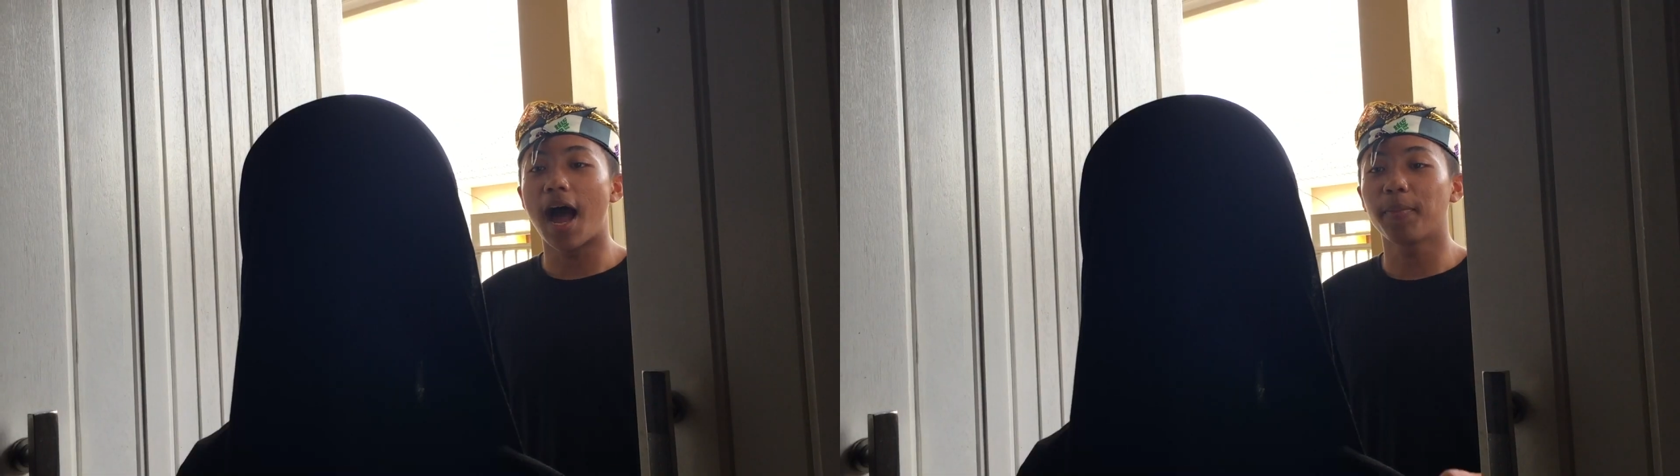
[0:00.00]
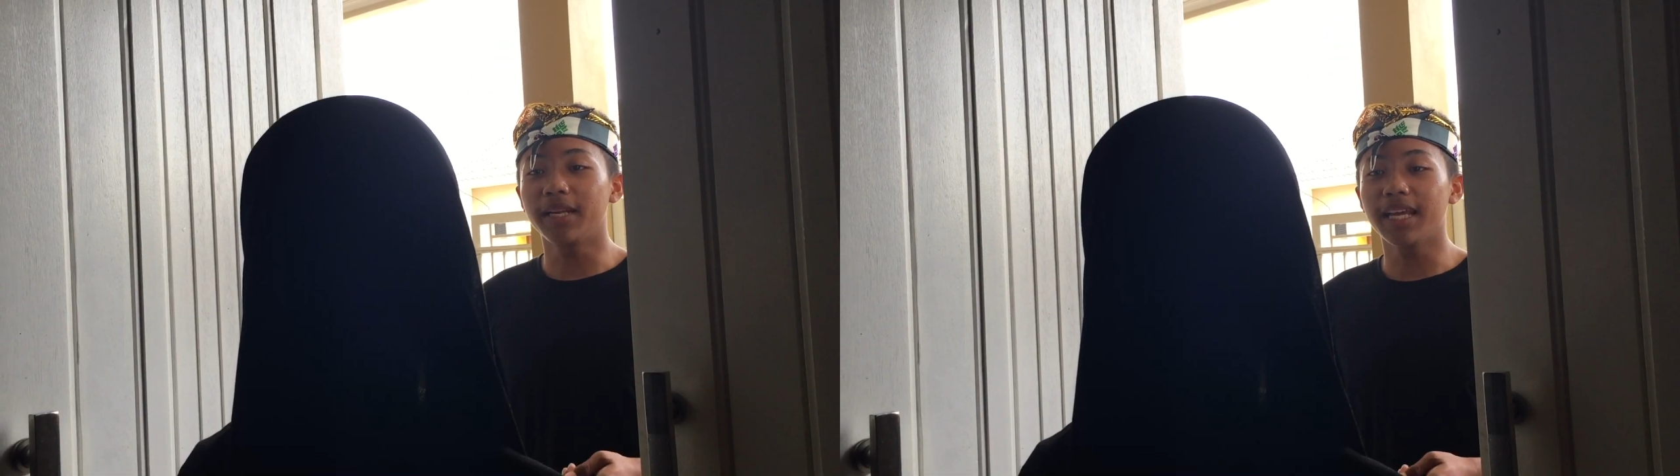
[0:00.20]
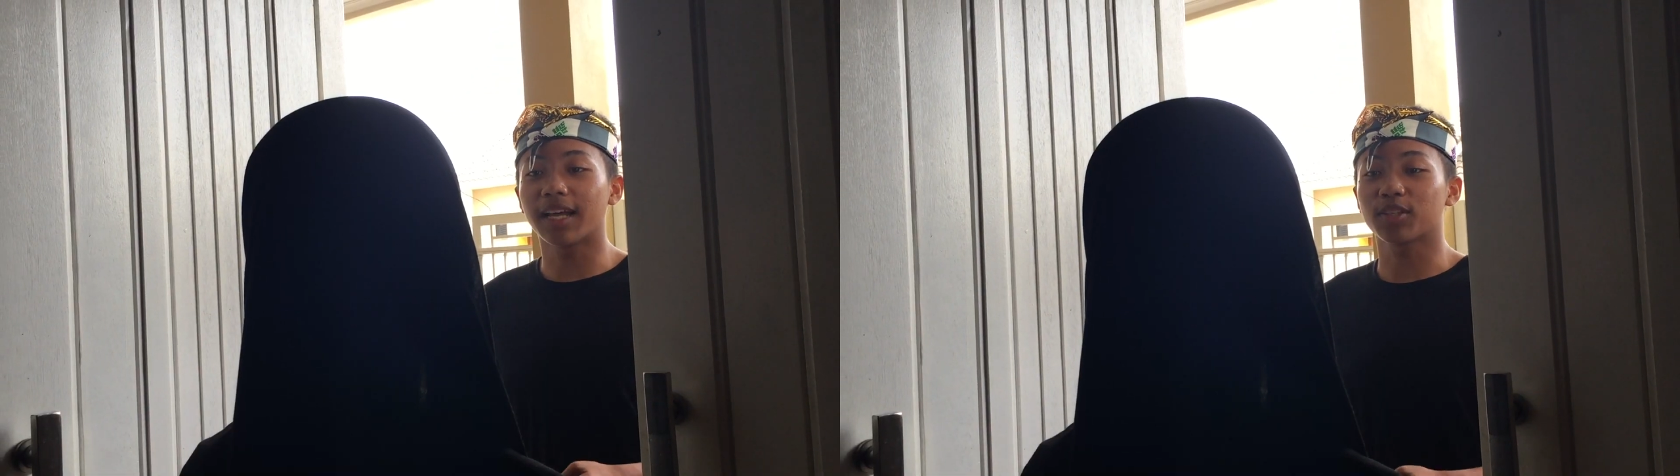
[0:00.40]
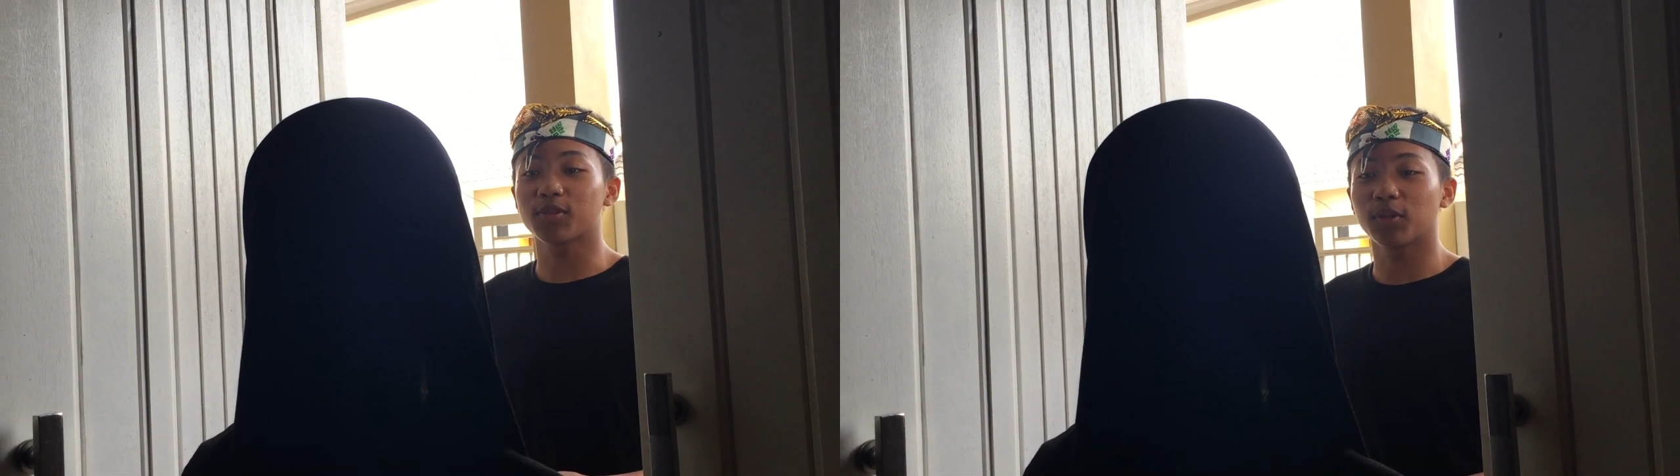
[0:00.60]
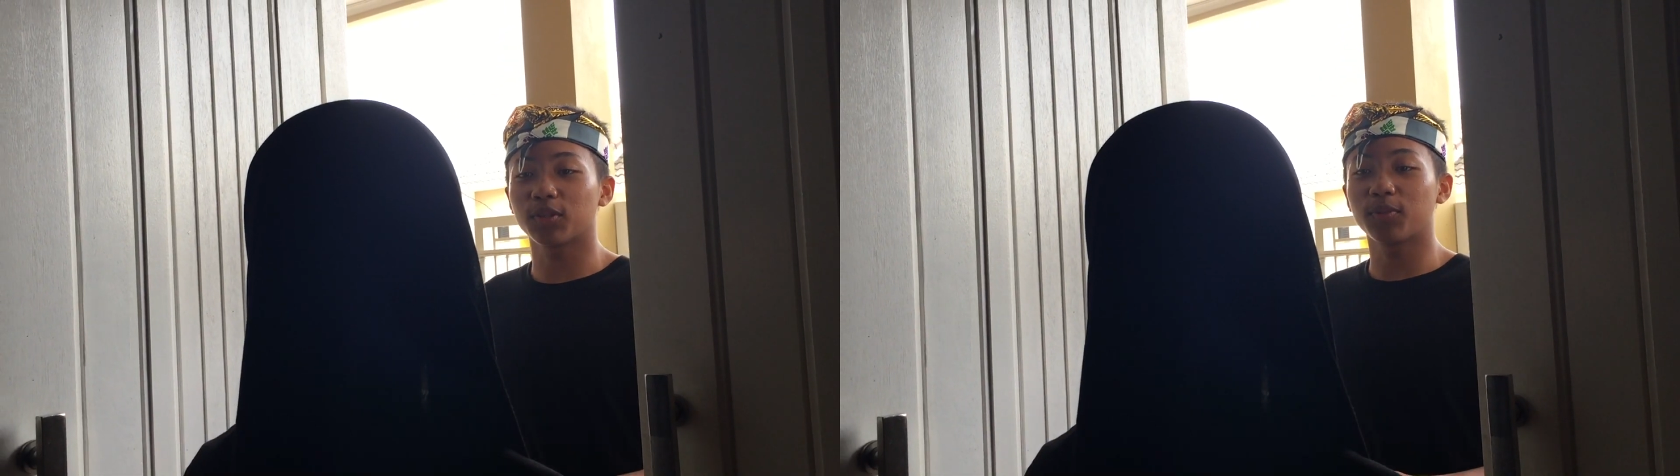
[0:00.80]
Abdi atas
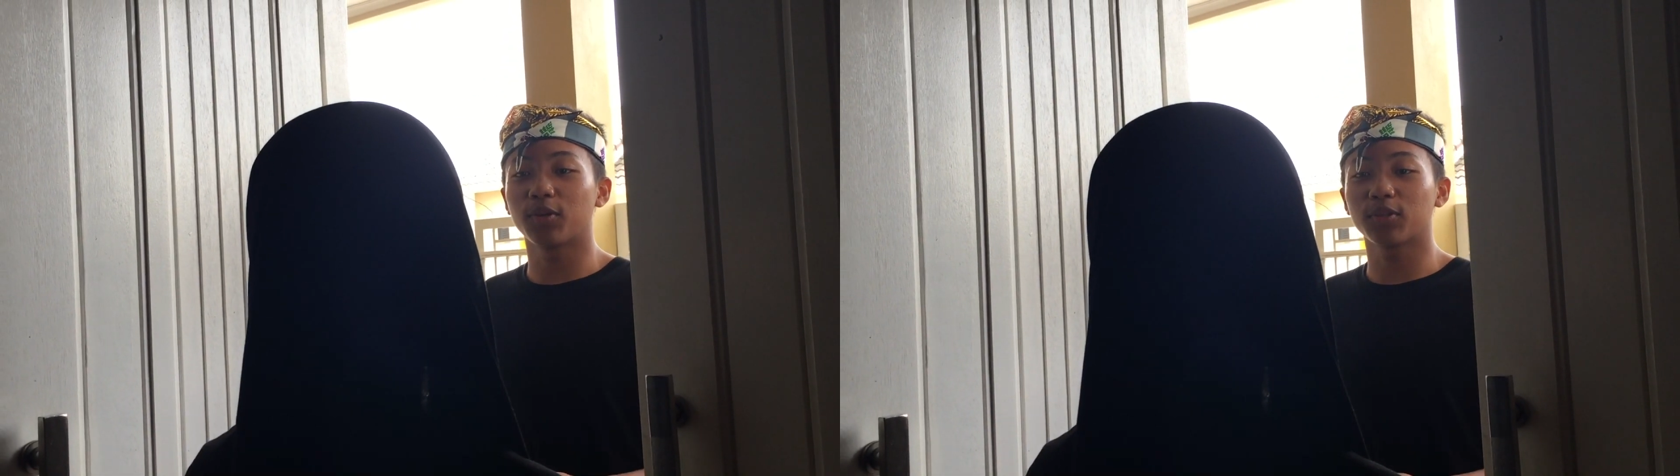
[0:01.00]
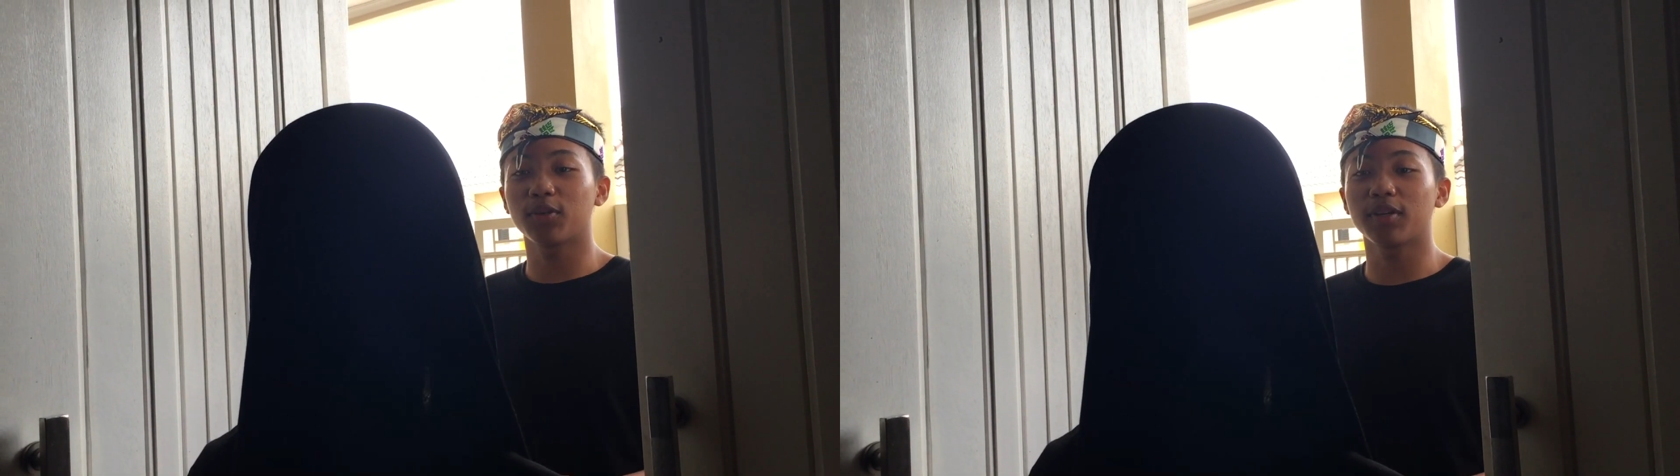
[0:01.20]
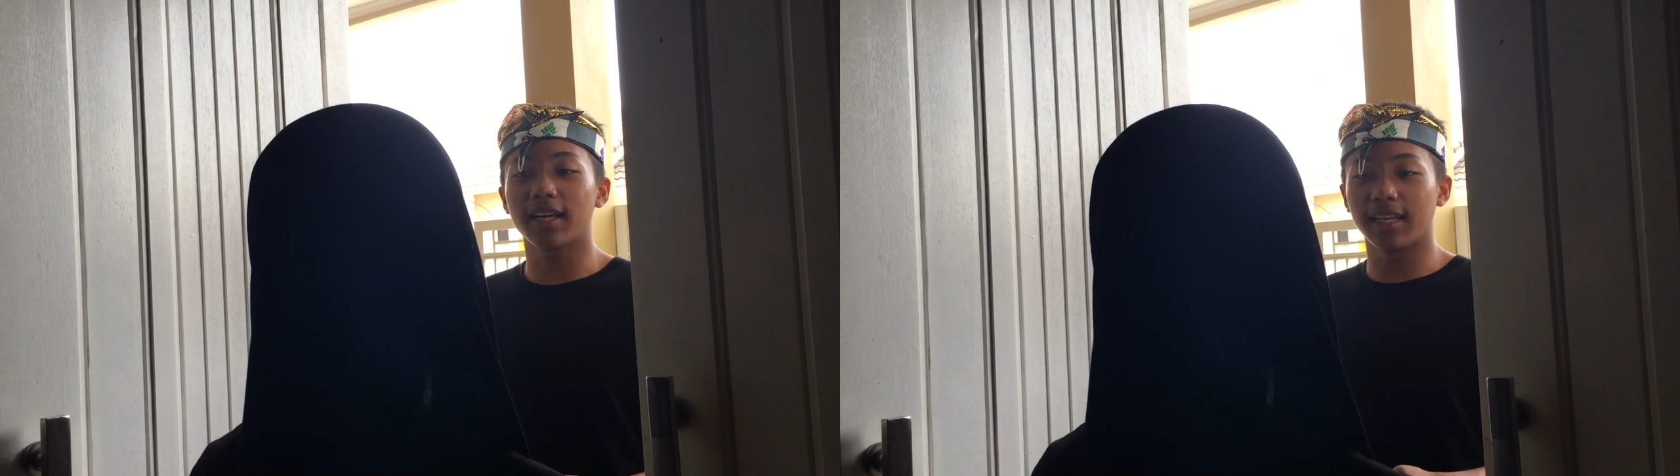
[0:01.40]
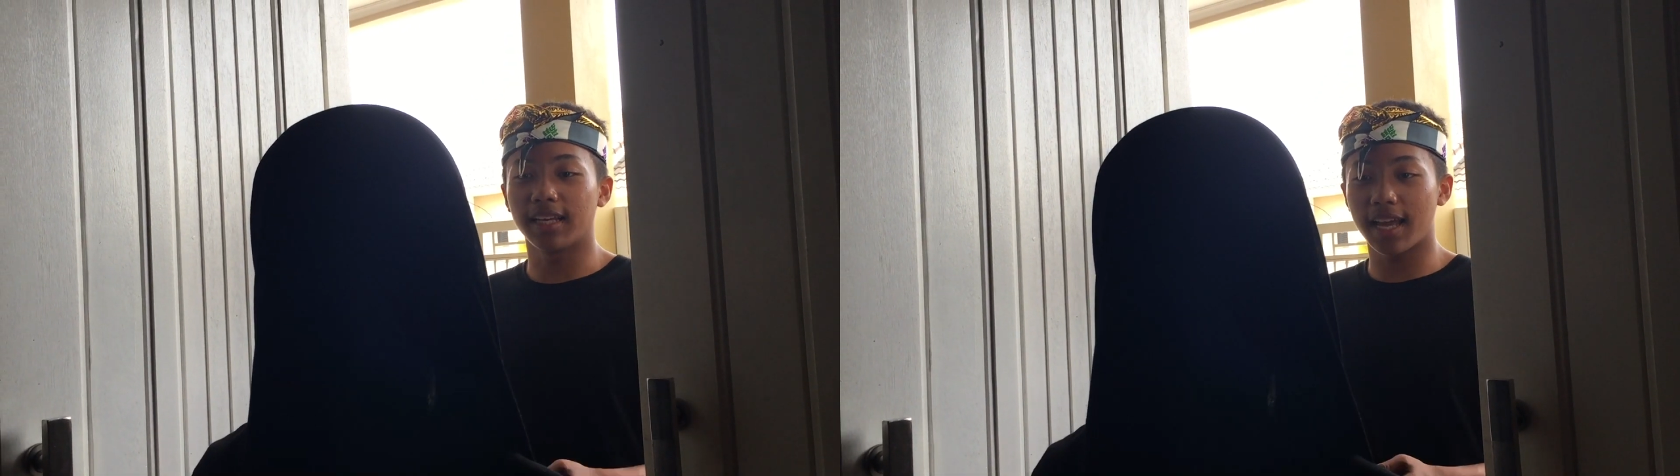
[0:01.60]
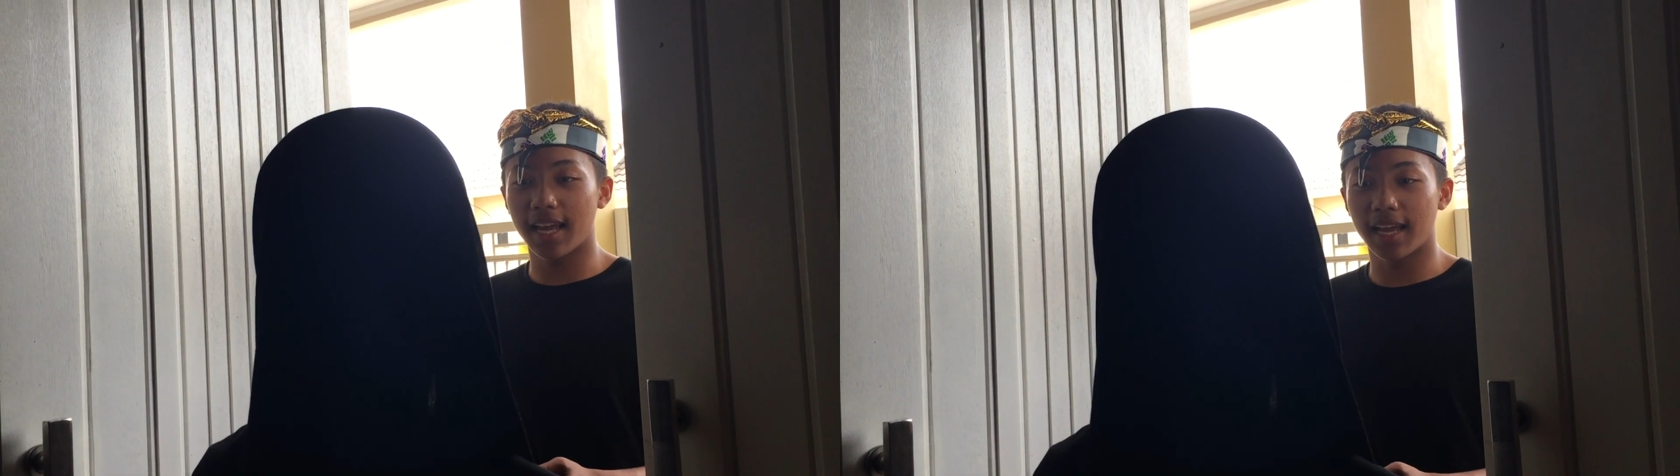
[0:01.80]
motong-motong
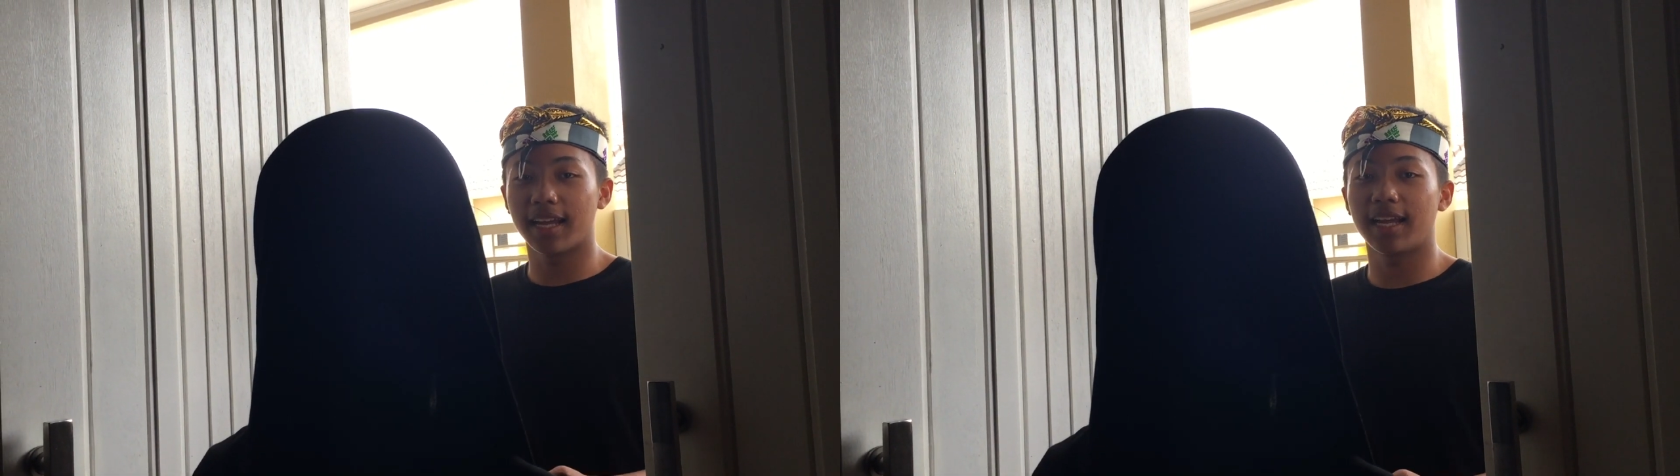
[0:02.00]
dagingna.